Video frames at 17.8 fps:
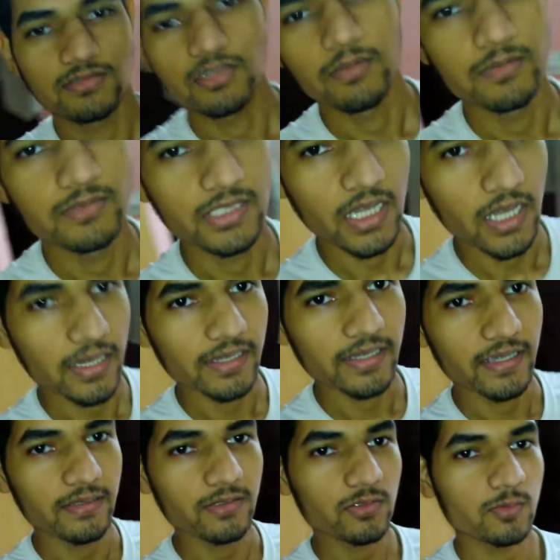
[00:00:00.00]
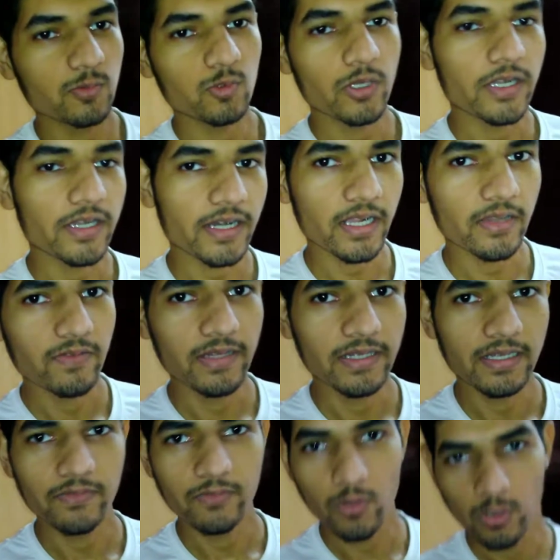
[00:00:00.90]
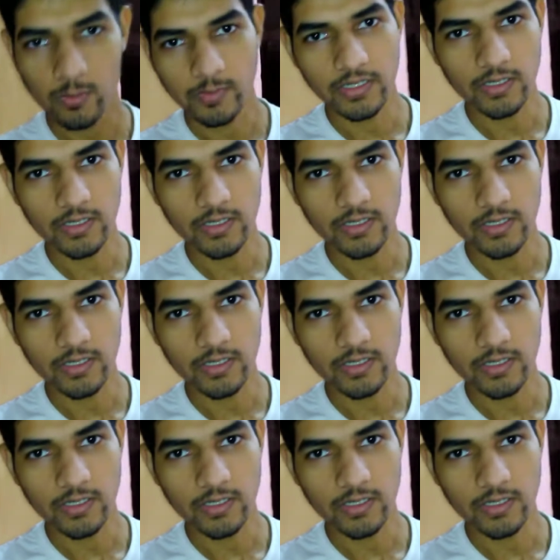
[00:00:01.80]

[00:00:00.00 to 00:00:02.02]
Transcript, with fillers: जब हम जा रहे हैं तो पूरा ट्रैवलिंग का ब्लॉग